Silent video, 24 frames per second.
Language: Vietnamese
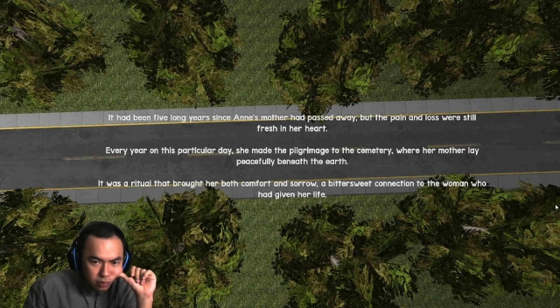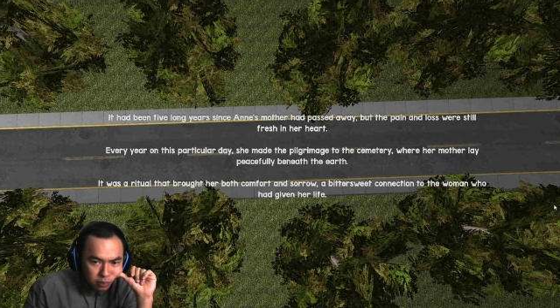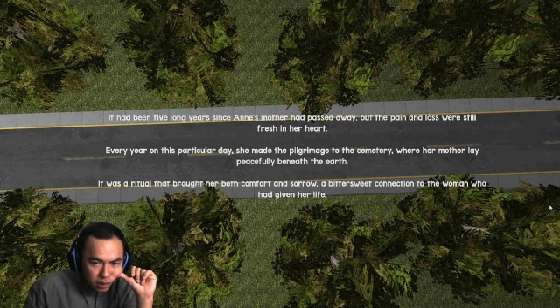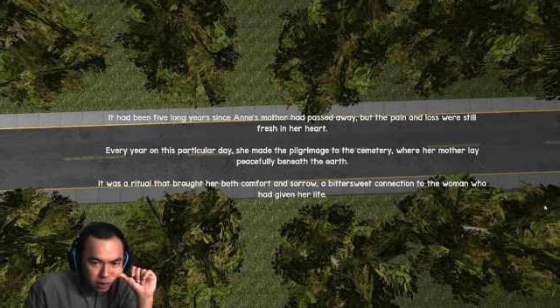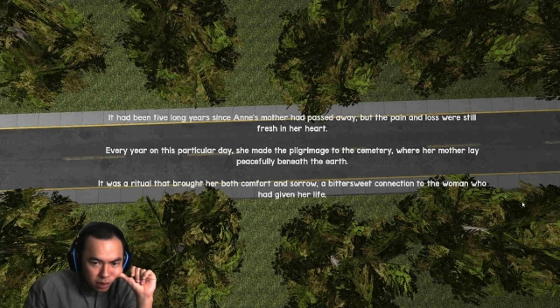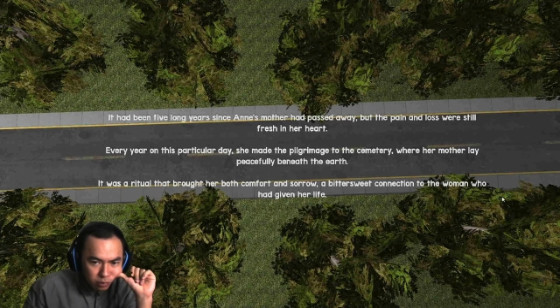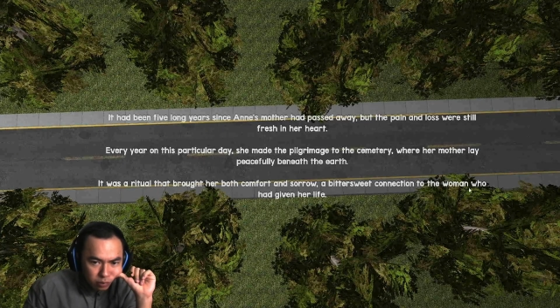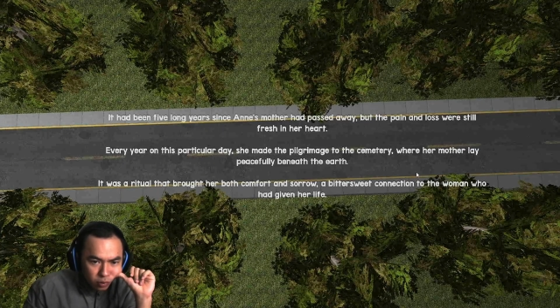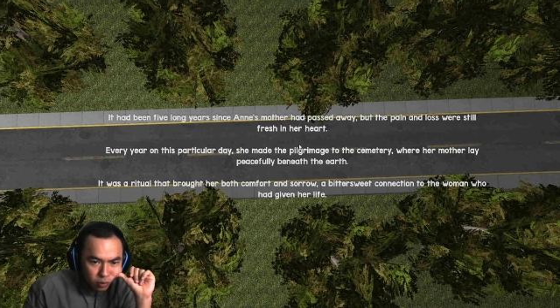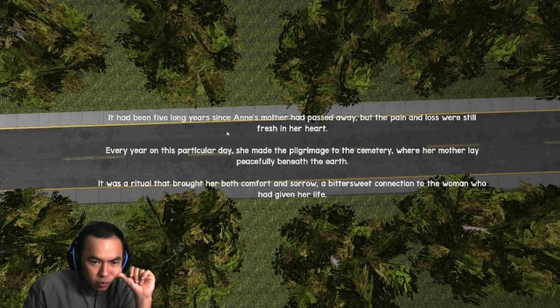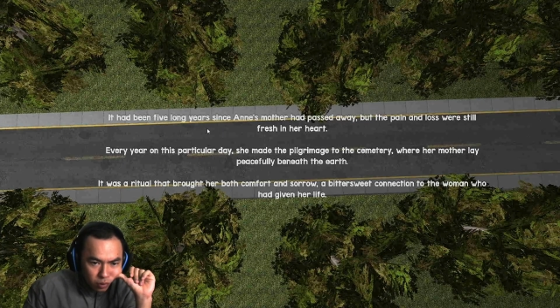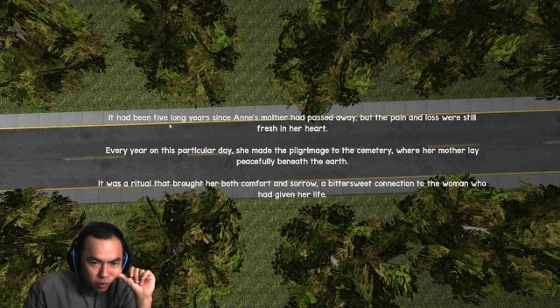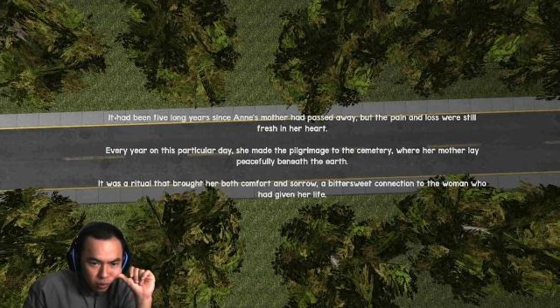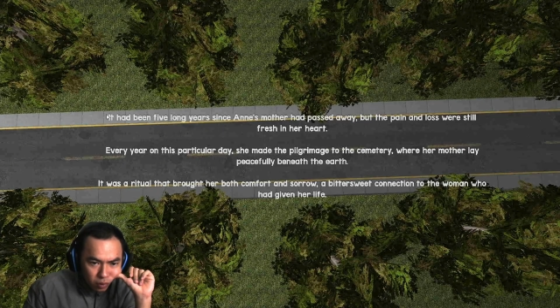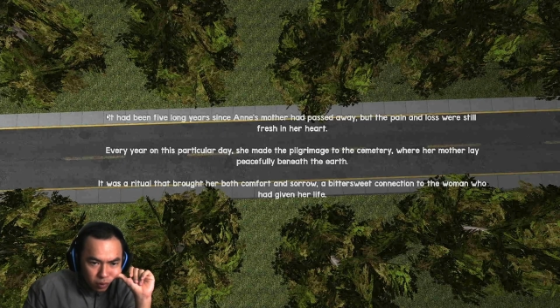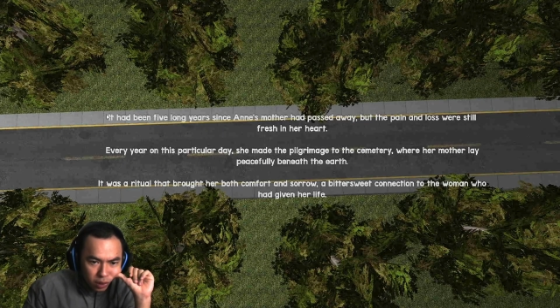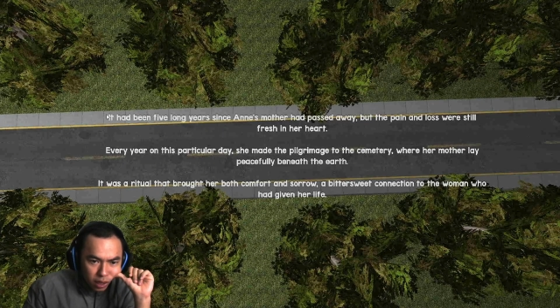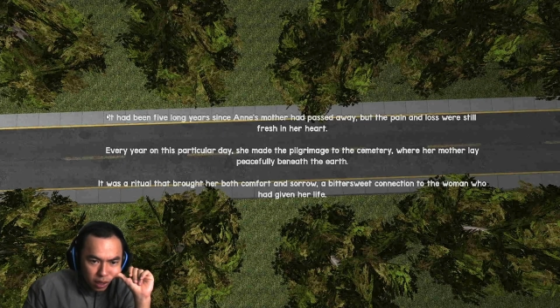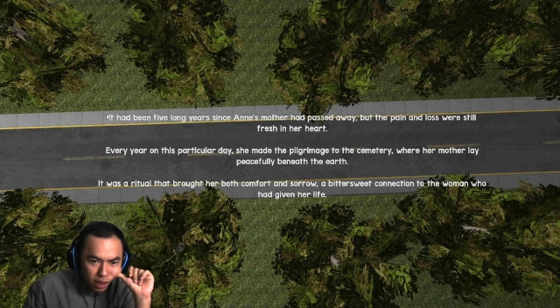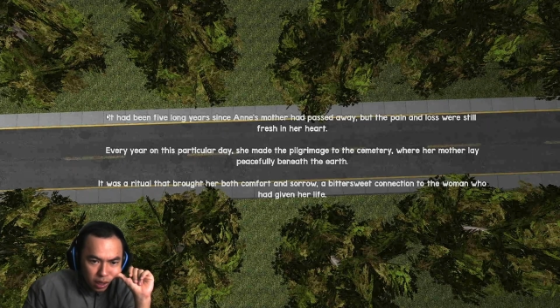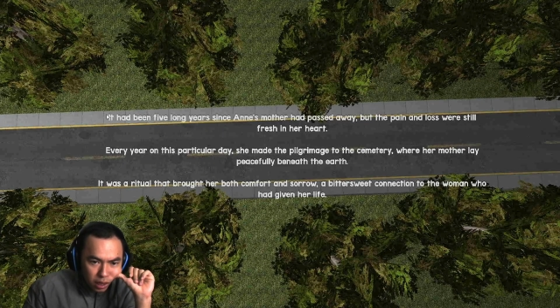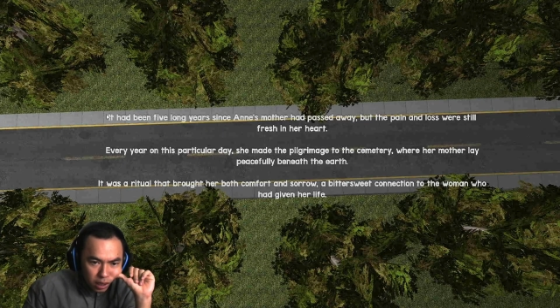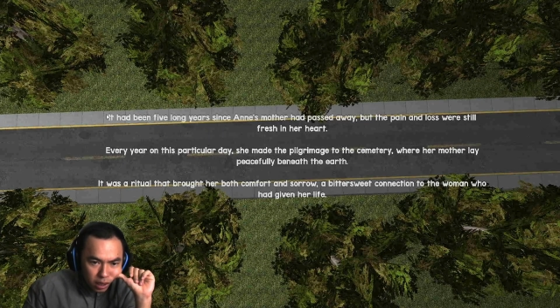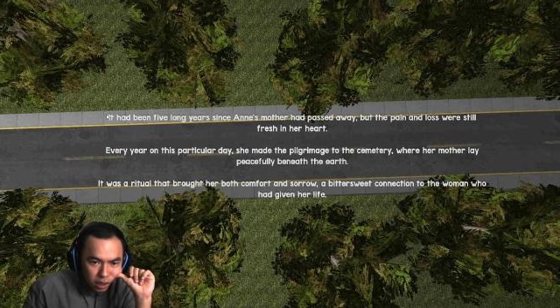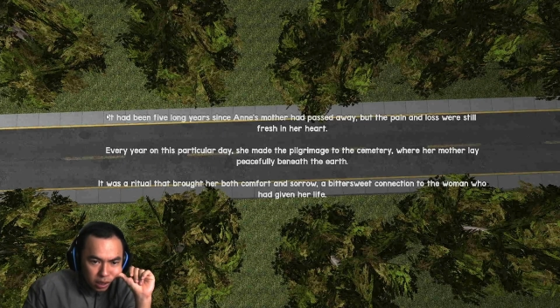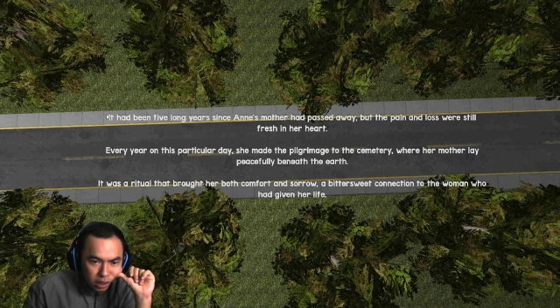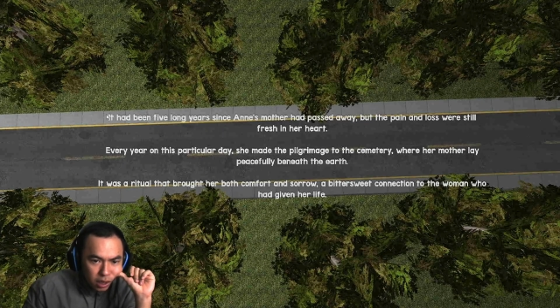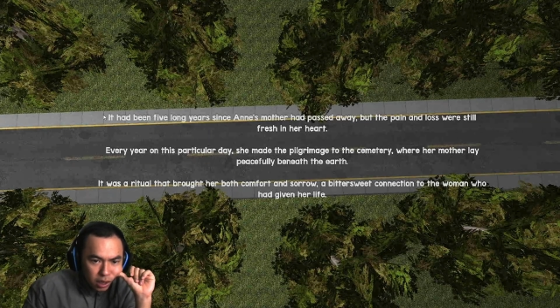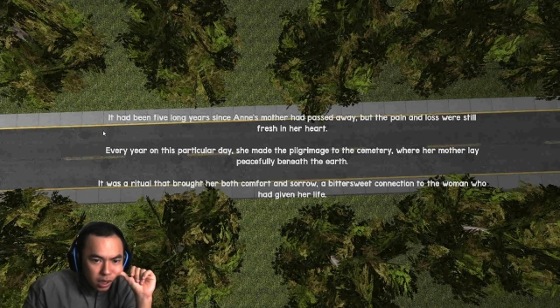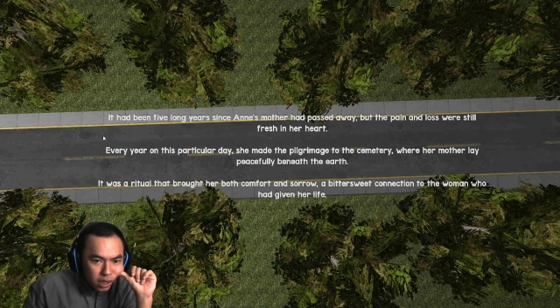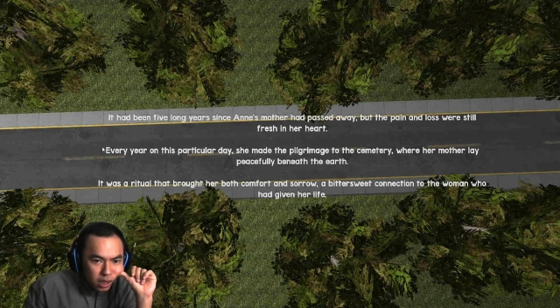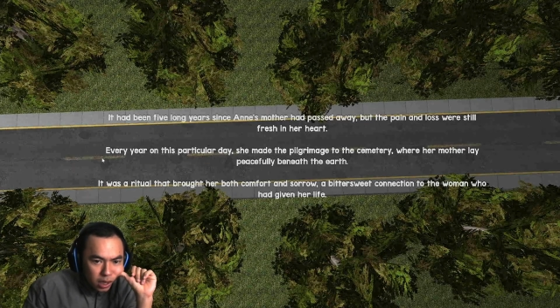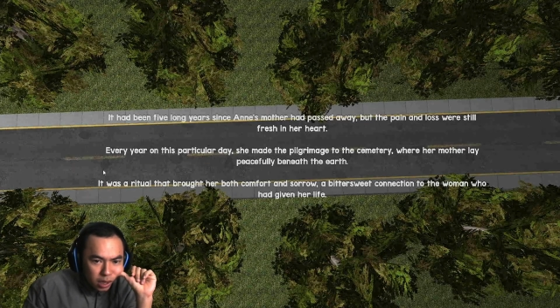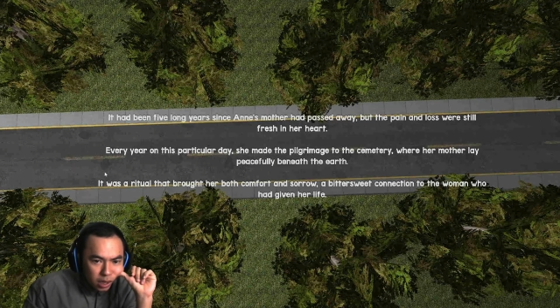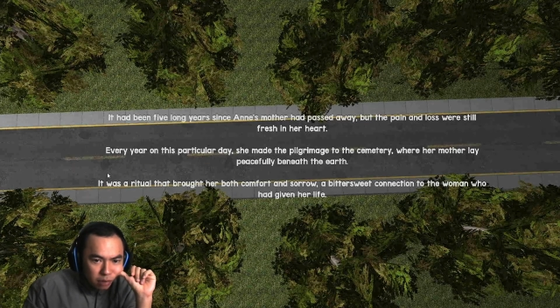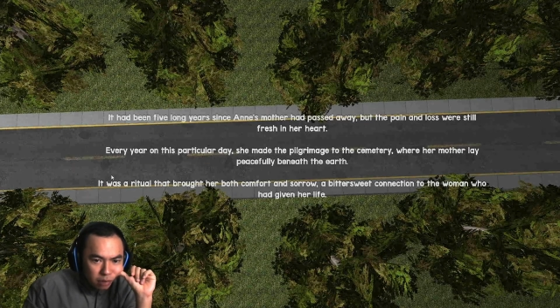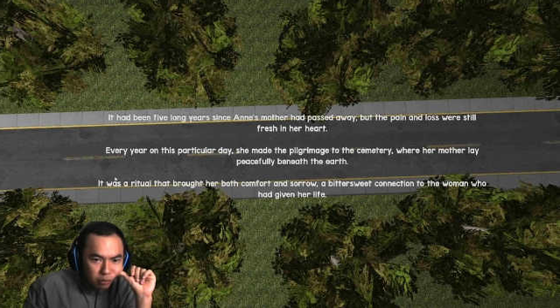trong tim của cô ấy.